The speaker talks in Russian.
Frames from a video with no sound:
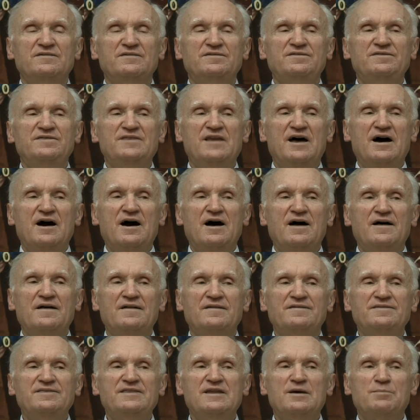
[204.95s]

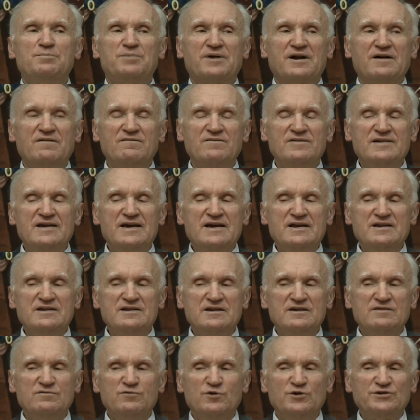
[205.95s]
на
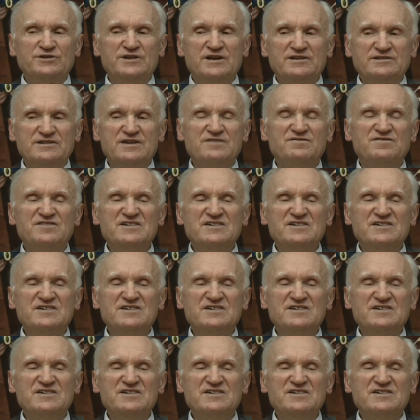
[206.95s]
направление вот этой